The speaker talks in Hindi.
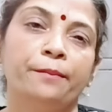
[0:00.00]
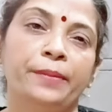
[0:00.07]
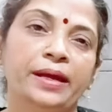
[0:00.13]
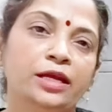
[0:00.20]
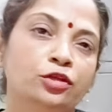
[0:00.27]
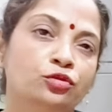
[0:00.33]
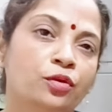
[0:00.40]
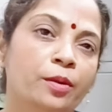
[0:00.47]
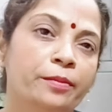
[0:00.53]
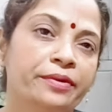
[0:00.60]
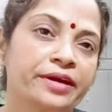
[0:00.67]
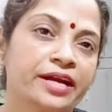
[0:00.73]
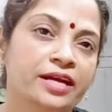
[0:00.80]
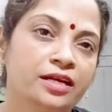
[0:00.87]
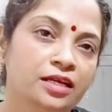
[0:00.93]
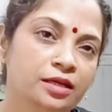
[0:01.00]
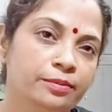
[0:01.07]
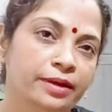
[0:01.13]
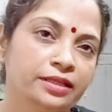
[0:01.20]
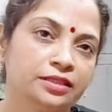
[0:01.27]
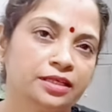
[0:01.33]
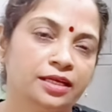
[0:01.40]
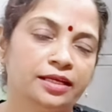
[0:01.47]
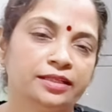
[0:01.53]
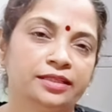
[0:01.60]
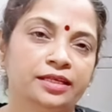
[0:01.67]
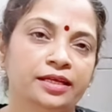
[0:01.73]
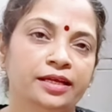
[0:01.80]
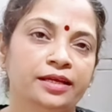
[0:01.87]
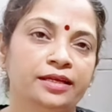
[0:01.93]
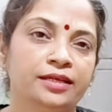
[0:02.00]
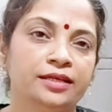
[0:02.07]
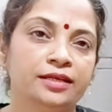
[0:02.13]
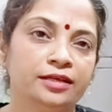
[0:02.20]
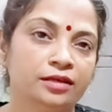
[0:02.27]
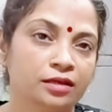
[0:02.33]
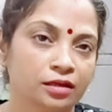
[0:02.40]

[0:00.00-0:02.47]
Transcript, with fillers: पहले तो हम ट्रेंड की बात कर लेते हैं कि